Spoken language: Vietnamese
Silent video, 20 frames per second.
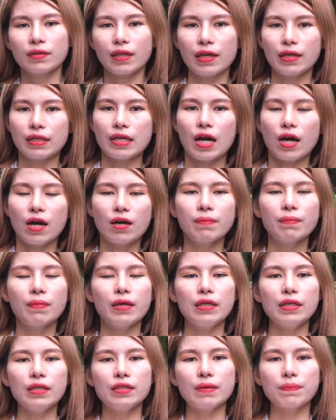thì đó
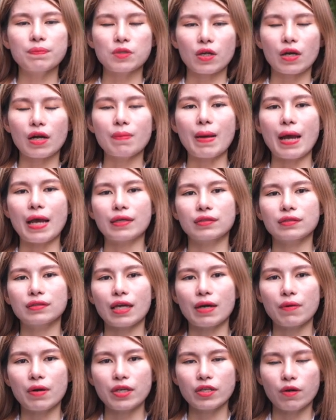mới giúp cho các bạn
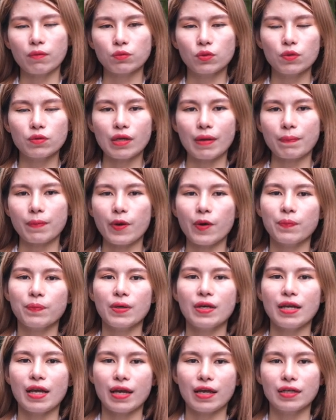tạo ra dòng thu nhập không
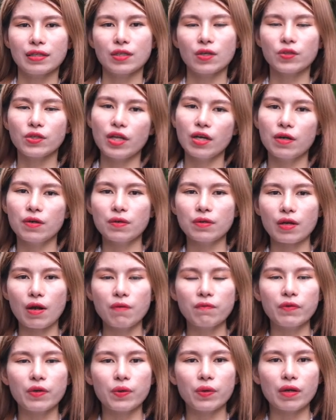giới hạn còn nếu
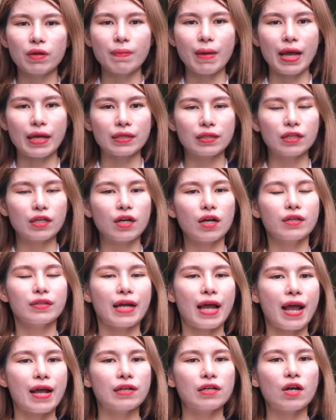công việc của các bạn
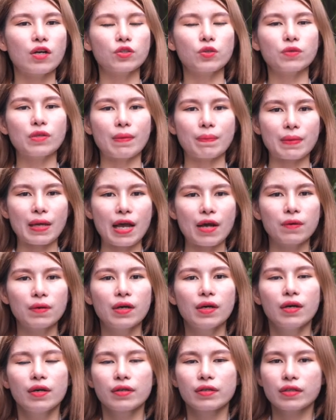đang có thu nhập cao
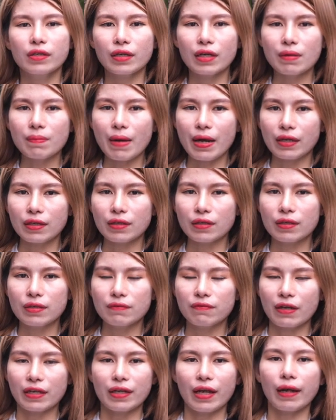nhưng các bạn
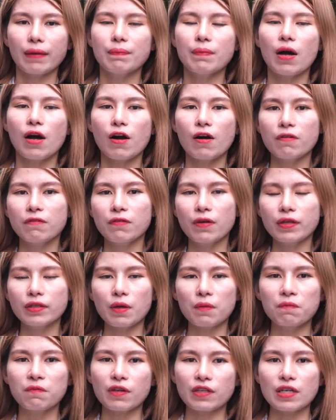phải gắn bó với
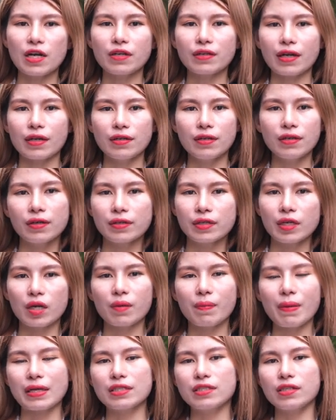công việc đó cả đời nếu
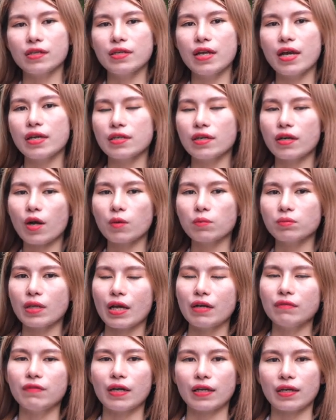các bạn rời đi nó không
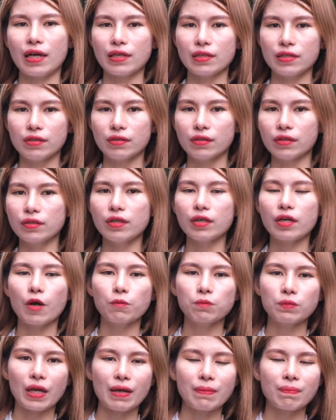thể vận hành nữa nó
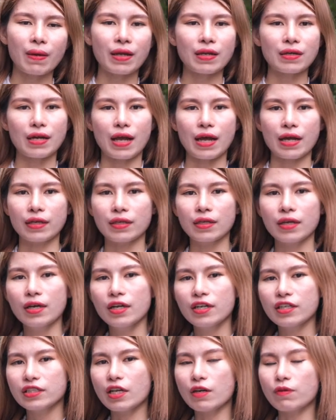không thể mang lại
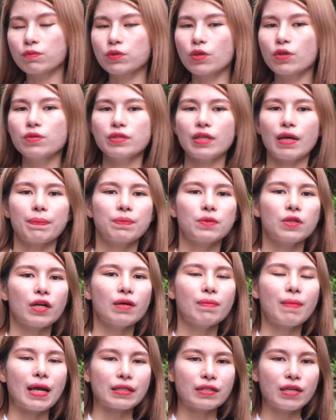dòng thu nhập cho
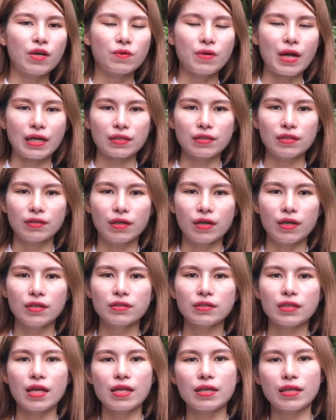các bạn đều đặn
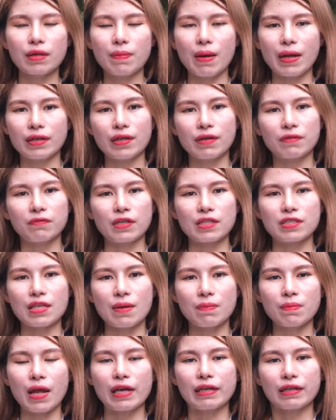nữa thì các bạn còn phải
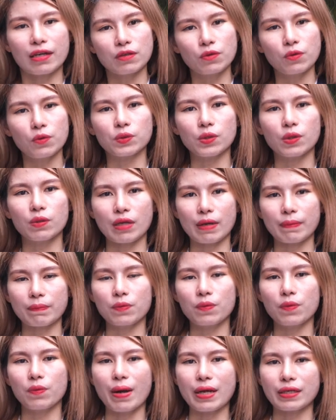xem lại cái nguồn thu nhập
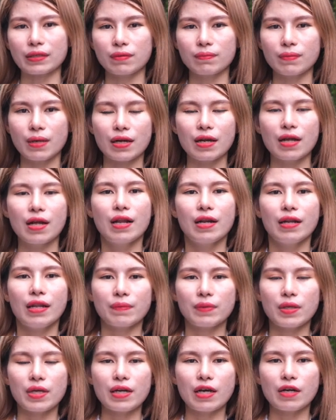của bản thân mình
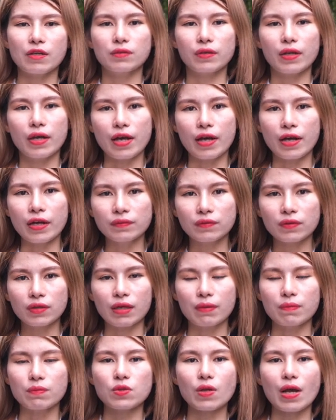làm thế nào để
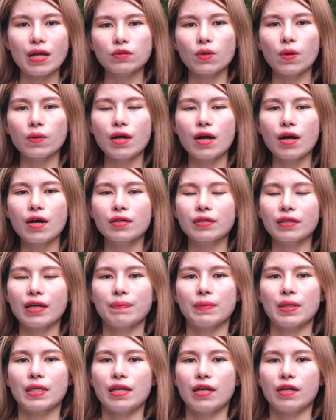kiểm soát tốt hơn
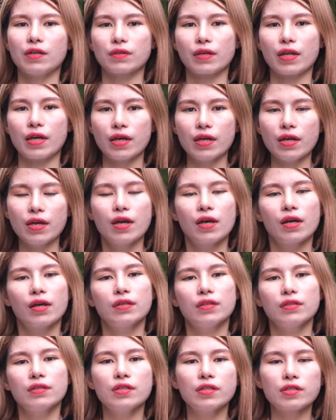làm thế nào để
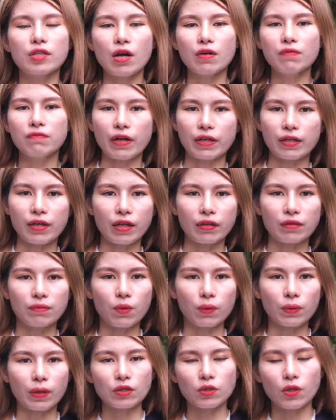đưa nó vận hành
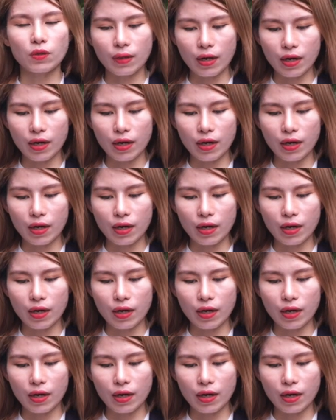một cách tốt